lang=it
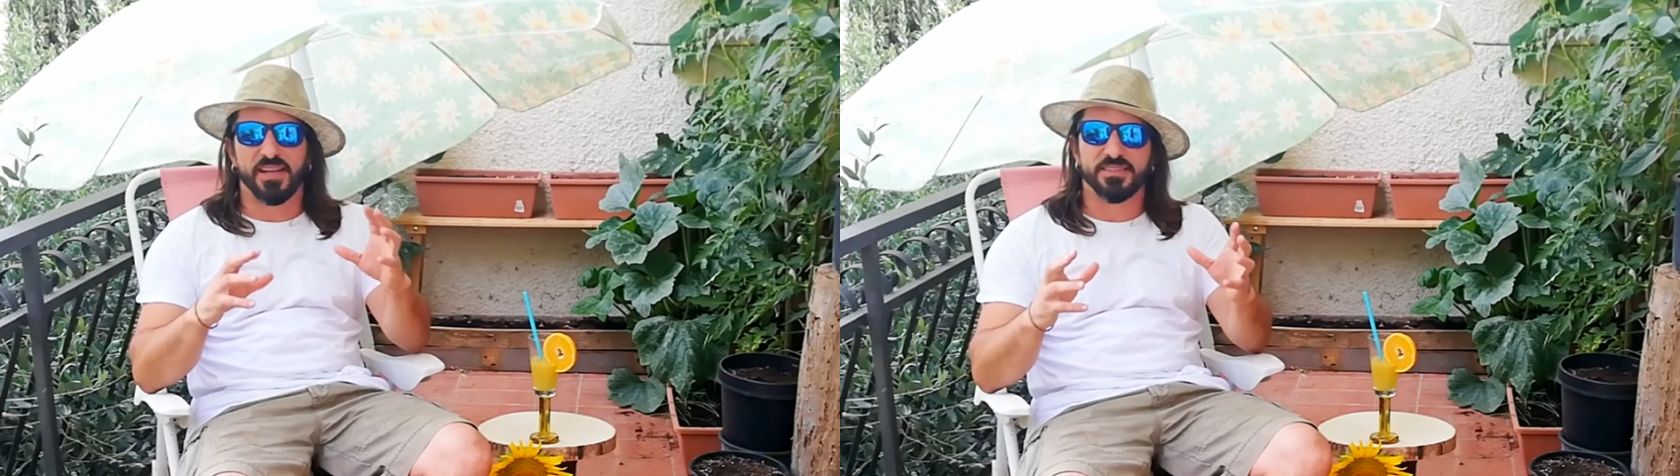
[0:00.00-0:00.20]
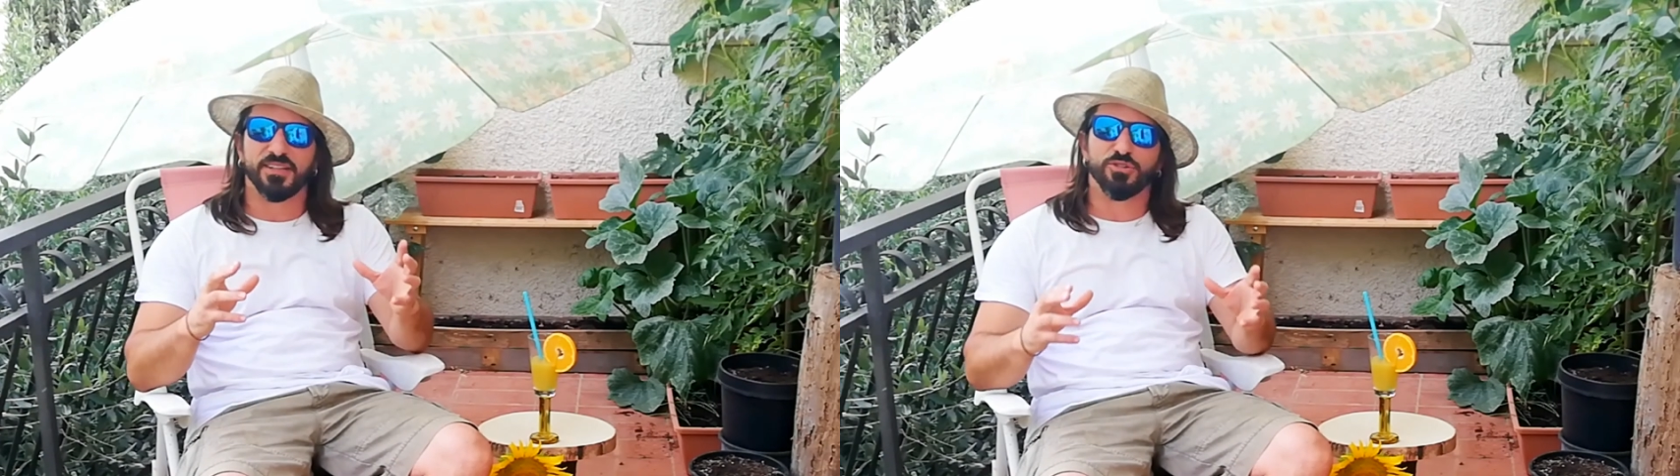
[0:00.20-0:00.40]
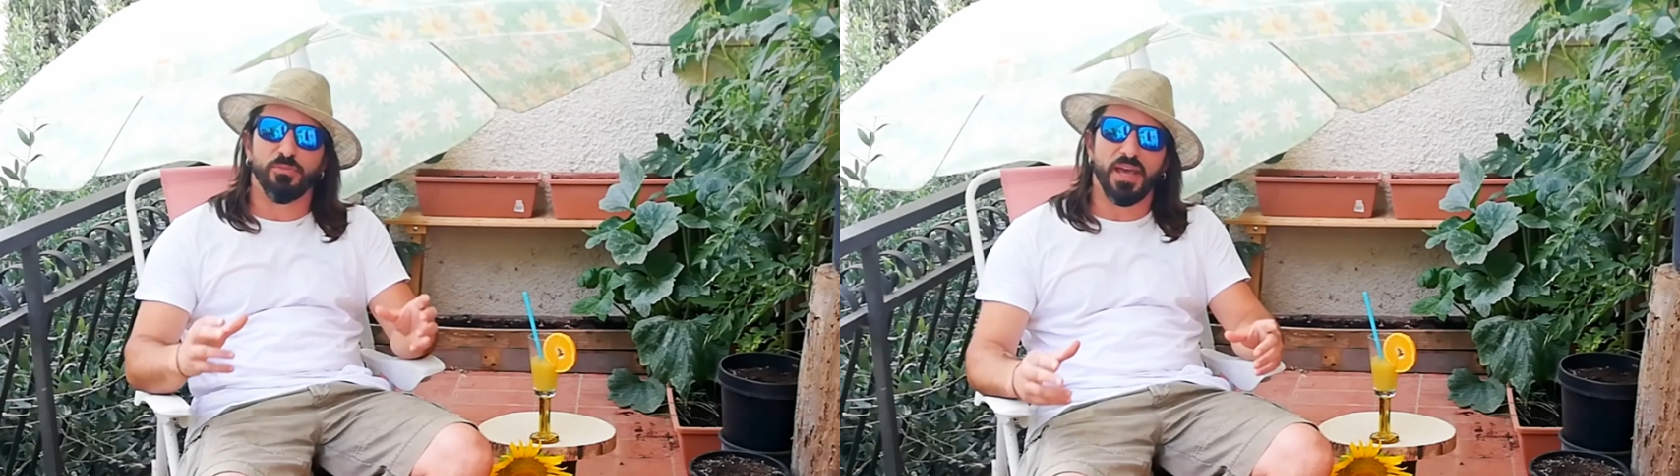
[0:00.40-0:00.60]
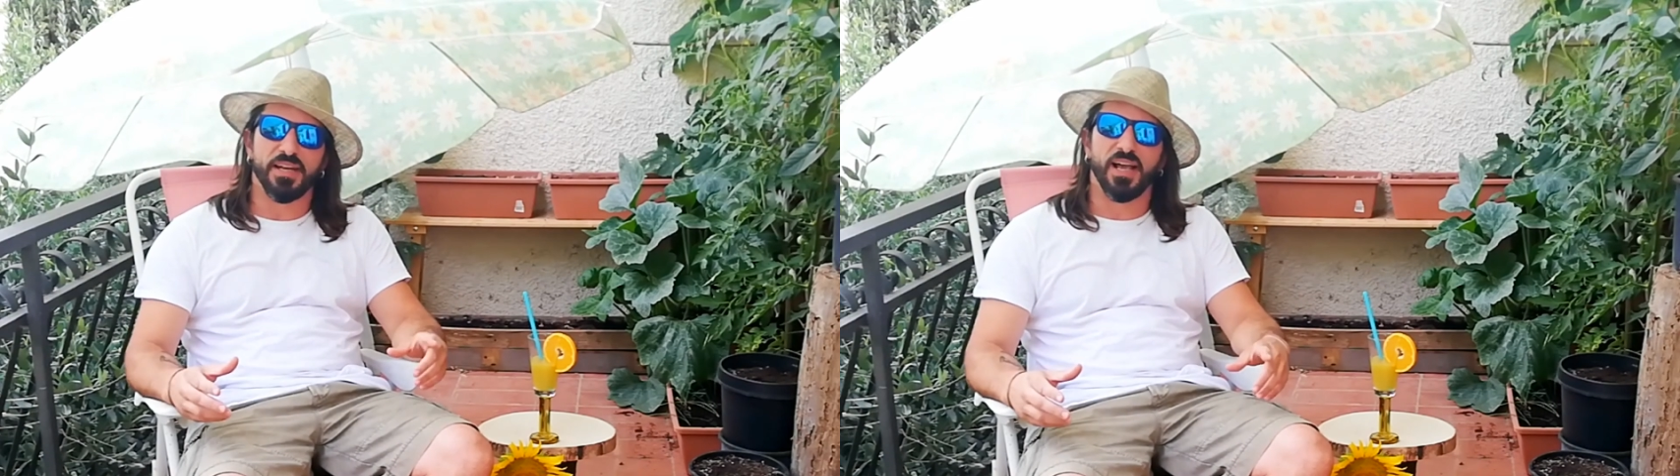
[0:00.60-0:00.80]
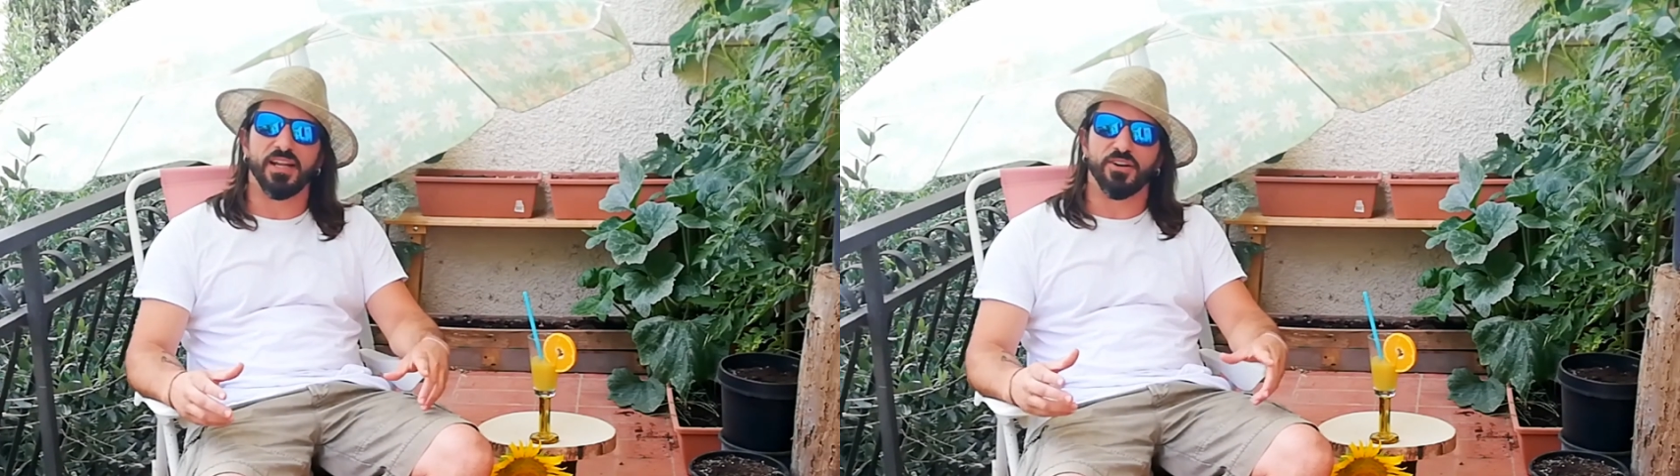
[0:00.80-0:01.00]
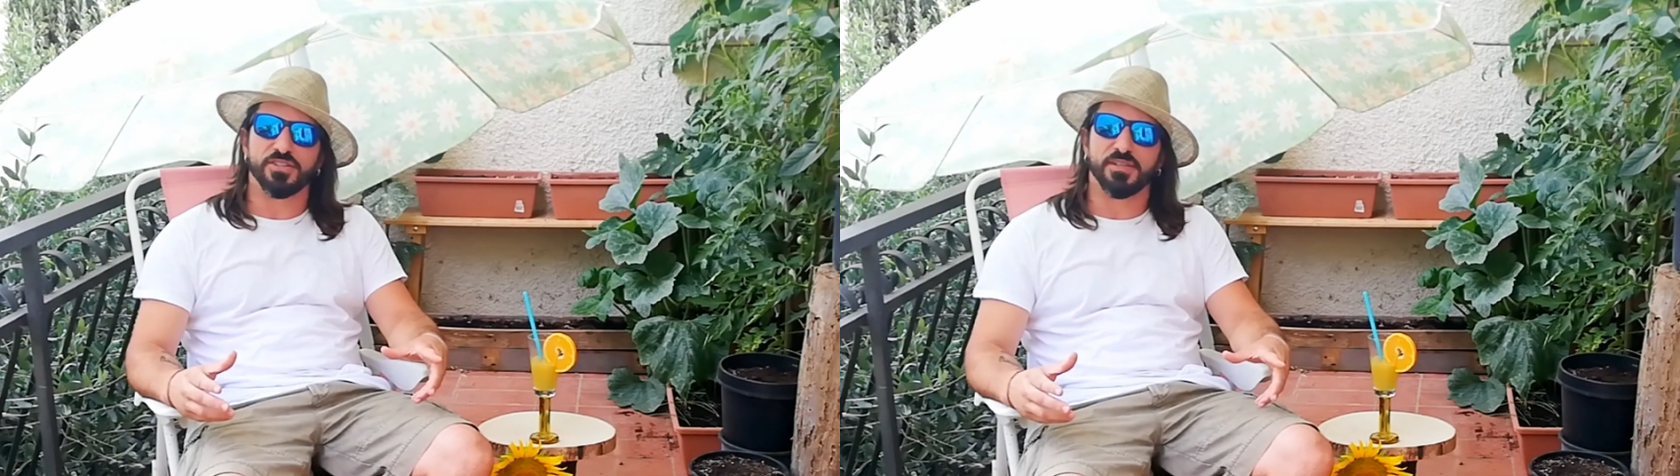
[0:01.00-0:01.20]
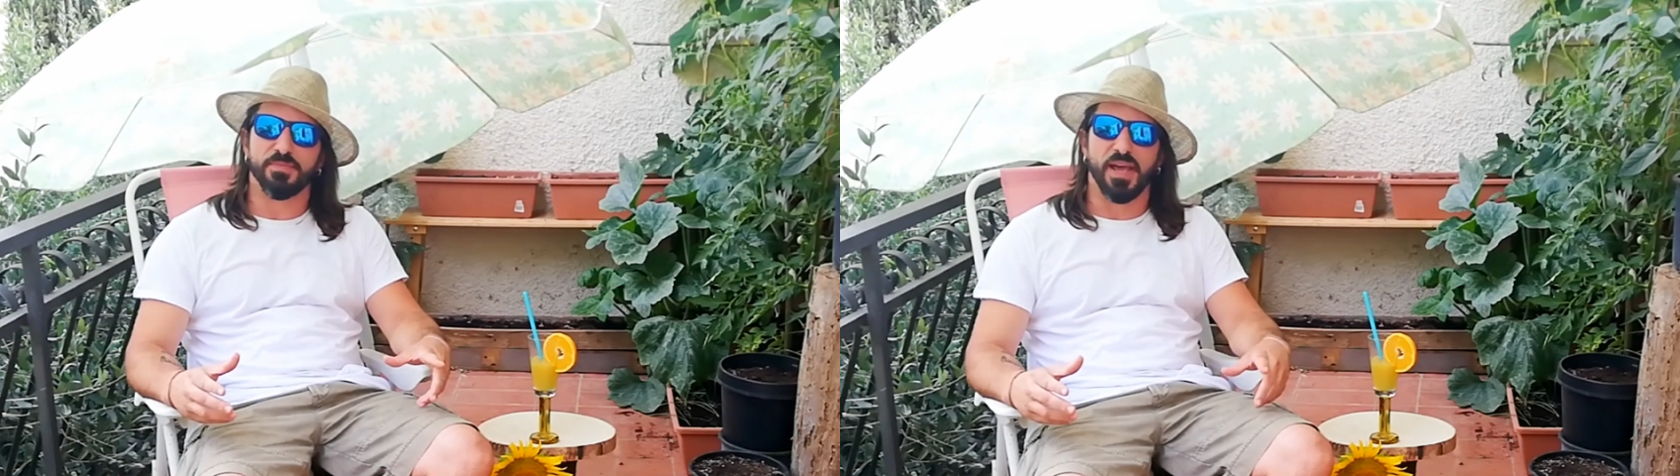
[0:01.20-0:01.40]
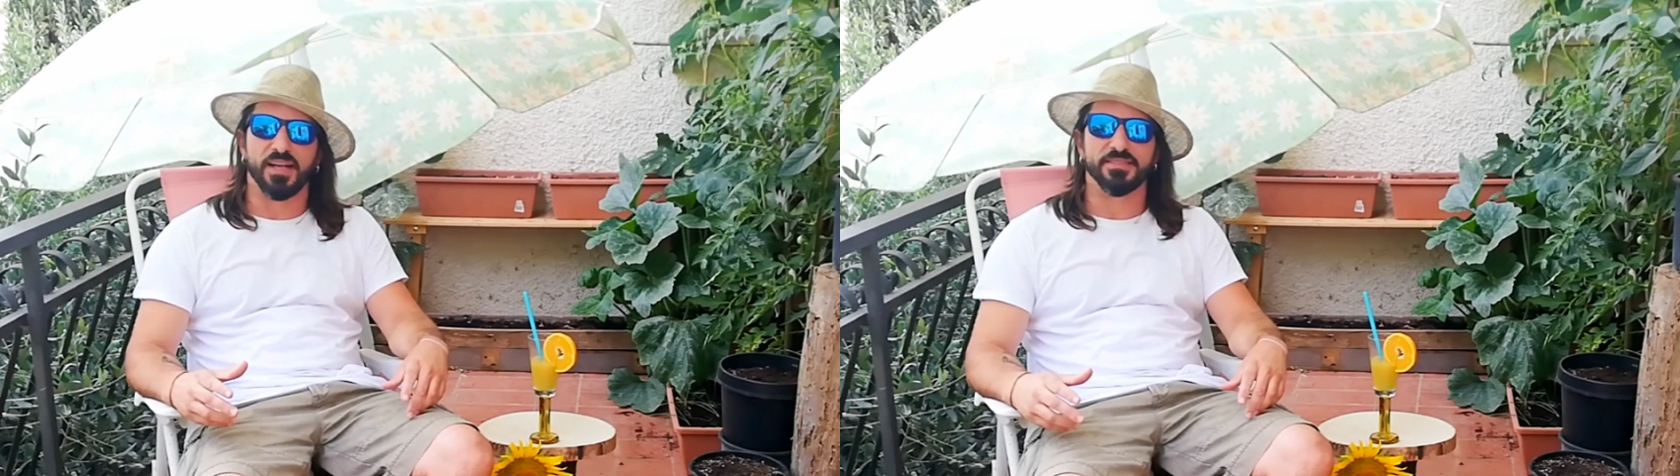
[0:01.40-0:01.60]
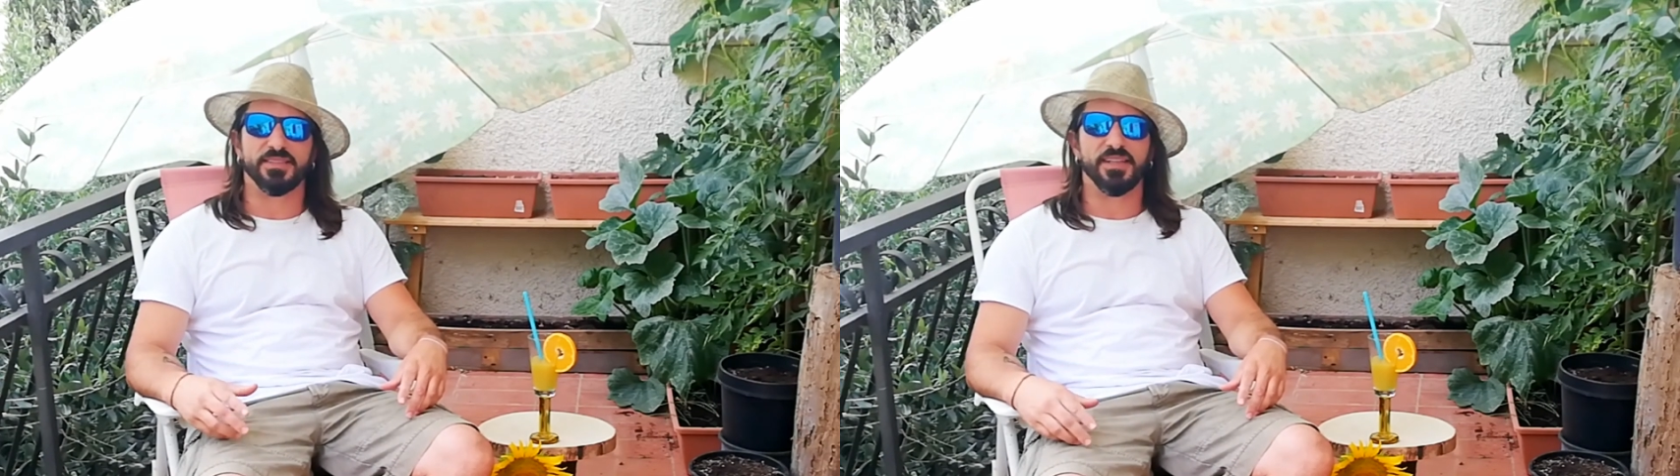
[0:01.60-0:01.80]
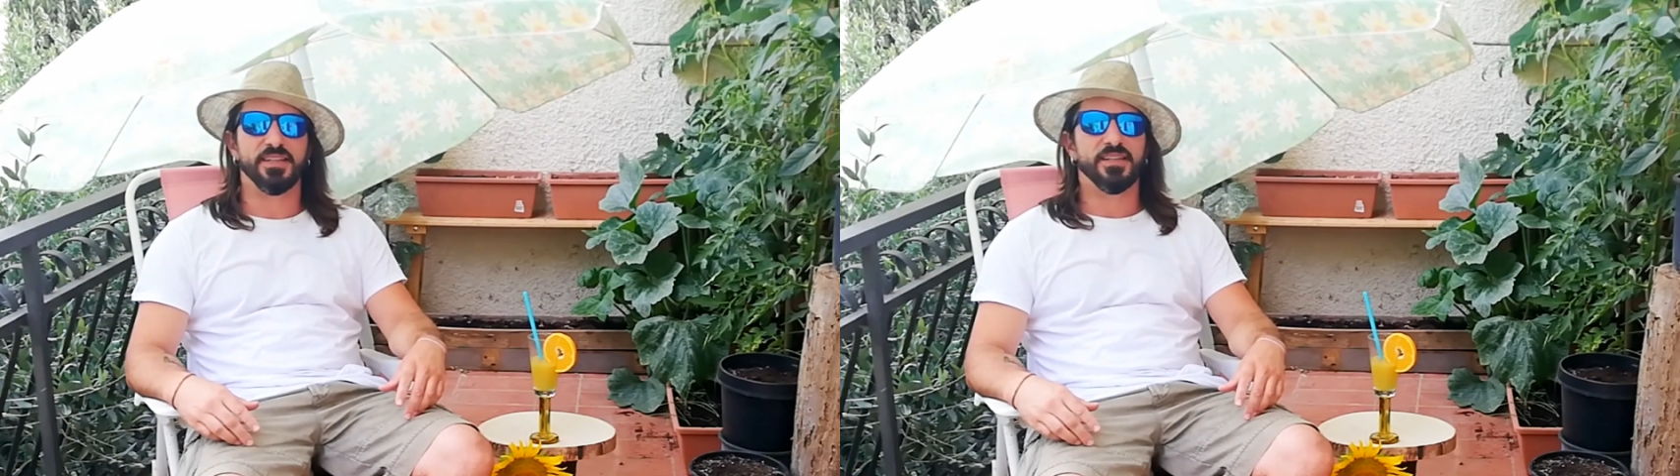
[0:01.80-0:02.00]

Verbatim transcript: tanto bene alle nostre piante,